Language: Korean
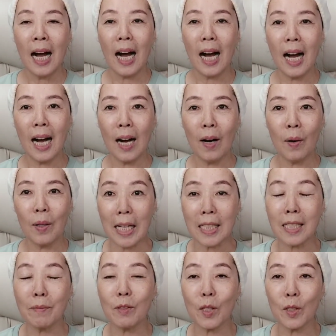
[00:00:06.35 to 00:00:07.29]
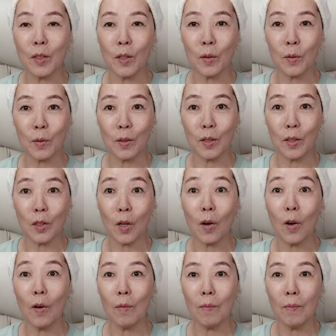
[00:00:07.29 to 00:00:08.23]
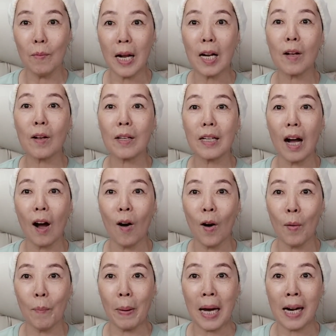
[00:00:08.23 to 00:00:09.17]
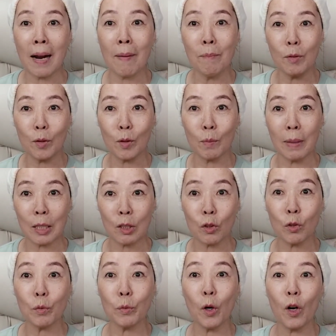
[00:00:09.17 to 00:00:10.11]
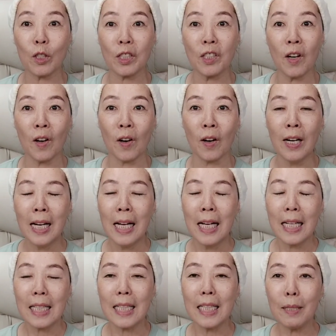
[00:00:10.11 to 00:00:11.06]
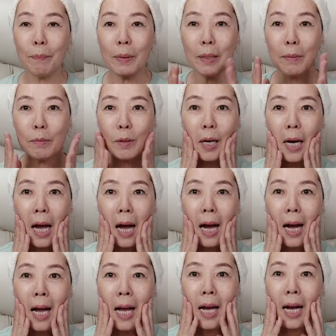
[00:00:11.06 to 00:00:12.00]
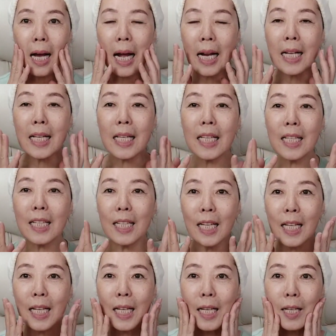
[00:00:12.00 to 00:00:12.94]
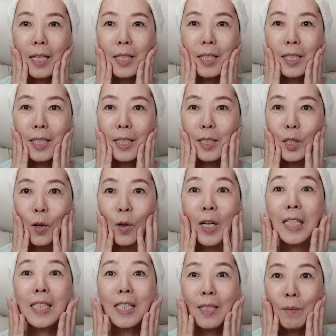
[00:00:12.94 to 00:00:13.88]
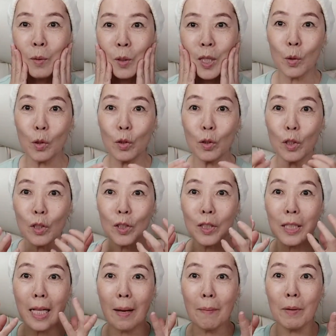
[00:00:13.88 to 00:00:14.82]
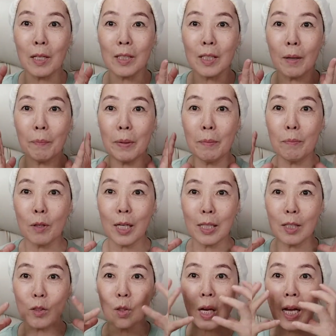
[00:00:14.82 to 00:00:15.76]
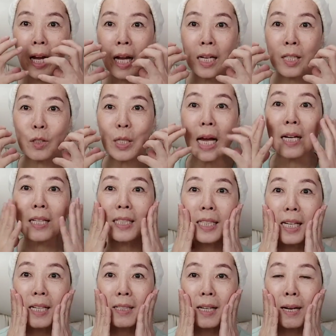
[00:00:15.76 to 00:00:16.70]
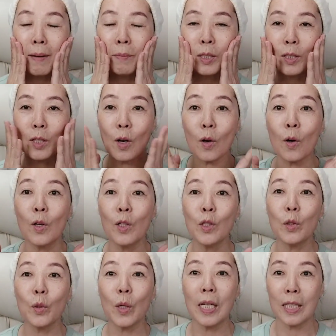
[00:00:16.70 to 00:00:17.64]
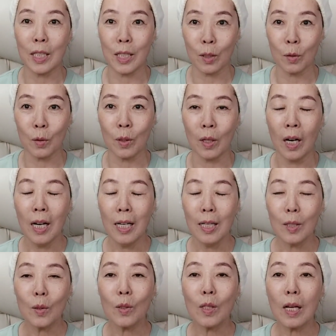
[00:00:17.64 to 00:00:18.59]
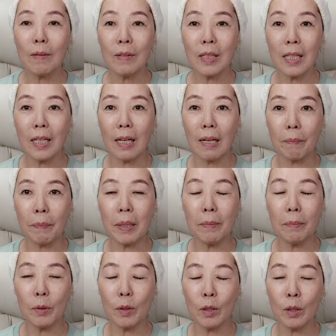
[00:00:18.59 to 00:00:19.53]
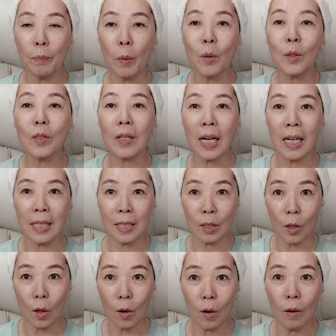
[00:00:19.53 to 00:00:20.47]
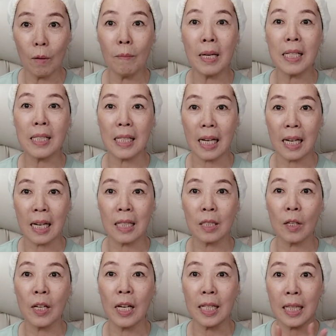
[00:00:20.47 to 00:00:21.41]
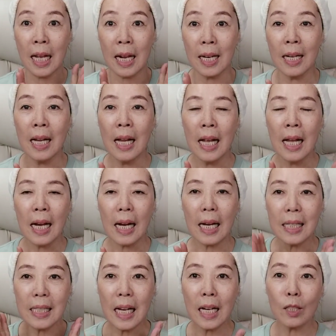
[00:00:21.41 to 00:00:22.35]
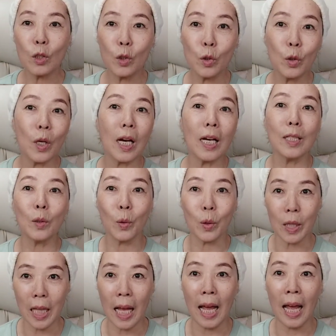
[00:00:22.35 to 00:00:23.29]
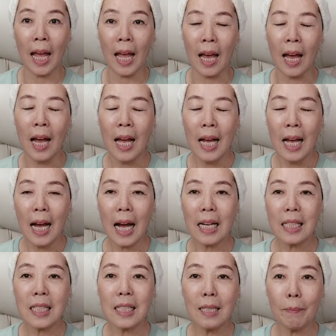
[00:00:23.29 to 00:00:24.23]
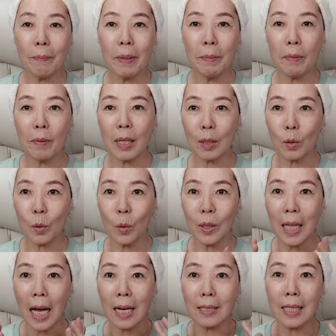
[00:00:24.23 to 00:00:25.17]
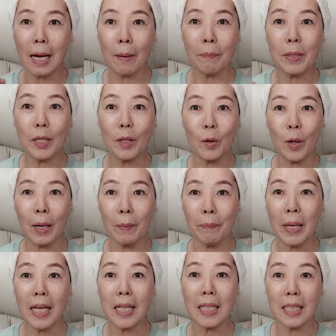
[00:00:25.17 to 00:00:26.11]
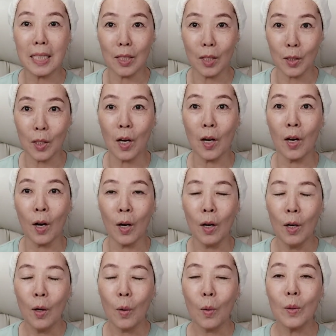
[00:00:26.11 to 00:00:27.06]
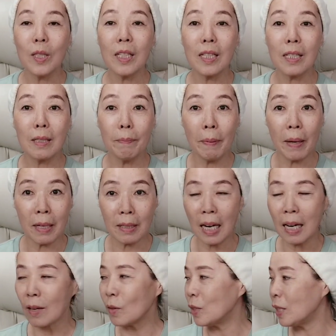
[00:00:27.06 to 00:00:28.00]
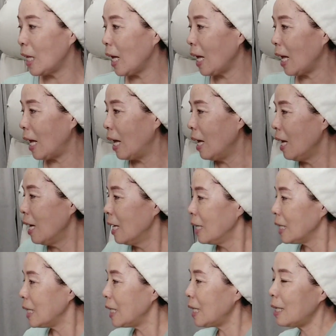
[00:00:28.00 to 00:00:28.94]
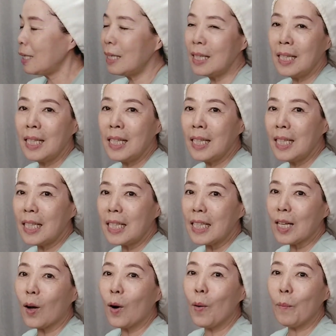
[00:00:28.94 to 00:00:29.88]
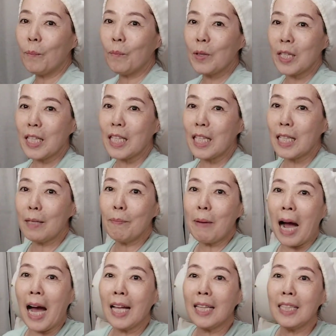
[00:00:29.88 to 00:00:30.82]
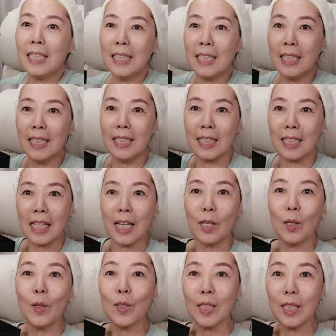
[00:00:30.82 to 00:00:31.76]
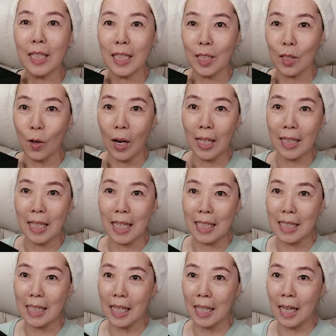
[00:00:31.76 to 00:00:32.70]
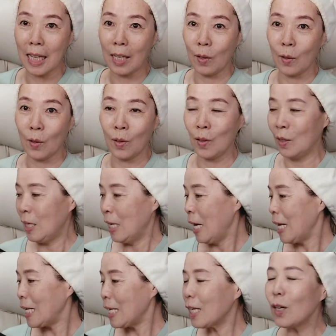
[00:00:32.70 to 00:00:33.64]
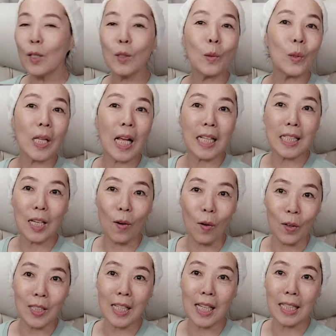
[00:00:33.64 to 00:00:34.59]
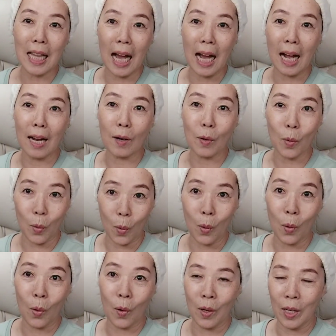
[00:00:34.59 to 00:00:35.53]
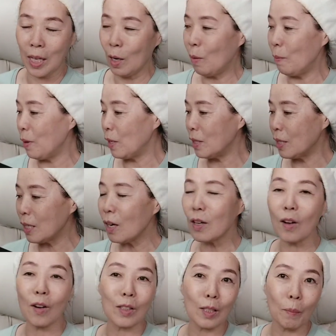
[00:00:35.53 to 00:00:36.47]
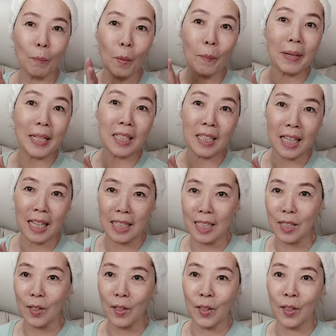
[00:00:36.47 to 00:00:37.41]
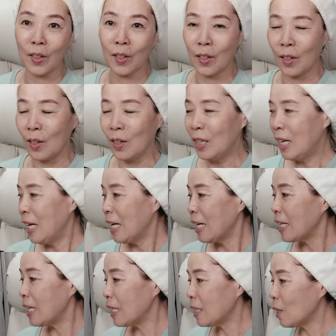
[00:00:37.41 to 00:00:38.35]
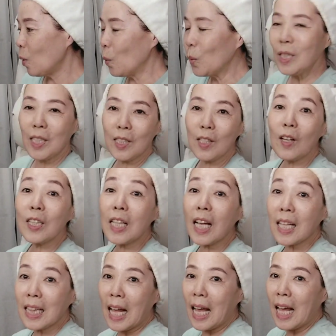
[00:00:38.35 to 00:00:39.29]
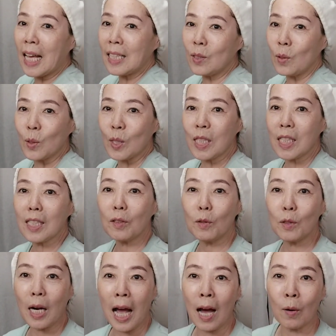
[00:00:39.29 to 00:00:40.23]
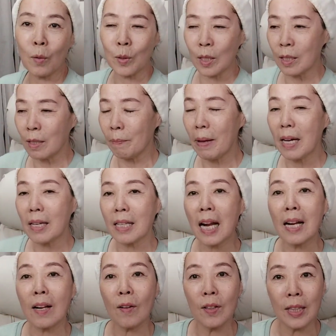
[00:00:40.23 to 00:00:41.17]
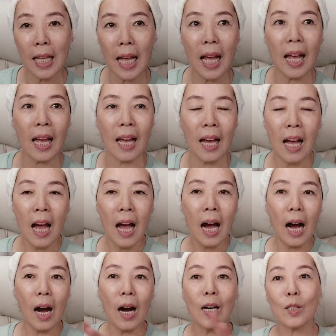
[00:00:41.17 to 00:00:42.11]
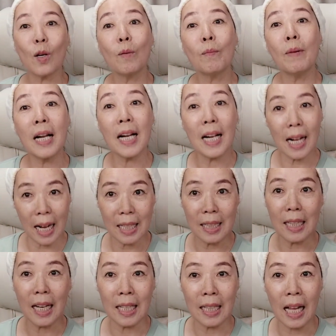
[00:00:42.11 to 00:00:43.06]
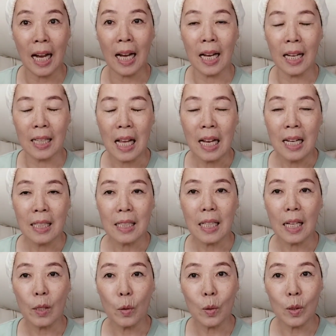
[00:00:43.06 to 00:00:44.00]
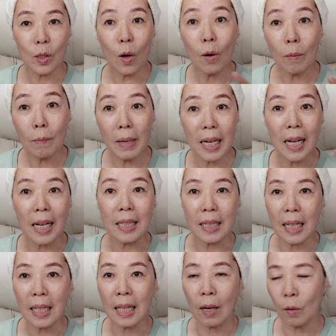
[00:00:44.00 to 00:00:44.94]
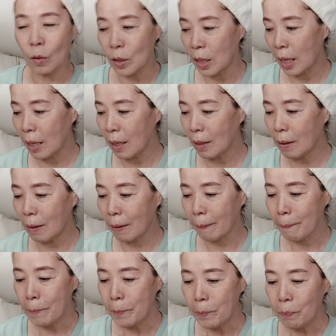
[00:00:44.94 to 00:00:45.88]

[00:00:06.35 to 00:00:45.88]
아, 아침 저녁으로는 정말 어, 바람 불고 막 추워서 이 피부가 갈 길을 정하지를 못, 또 수축이 되면서 피부가 쫙 짜글짜글 하면서 건조해지고, 소선님들 피부 보습관리 정말 잘 하셔야 될 가장 중요한 요때, 하진이 피부가 또 당장 필요한 팩이 있어서 오늘은 그 팩을 할 건데, 이 이거 이 많은 재료들이 저한테 있잖아요. 이걸 도대체 언제 다 할고 이러면서 여기서 뽑아둔 게 있어요. 그래서 오늘 선택된 요 친구랑 오늘은 팩을 할 건데, 아, 정말 간단한 재료, 정말 간단한 건데요.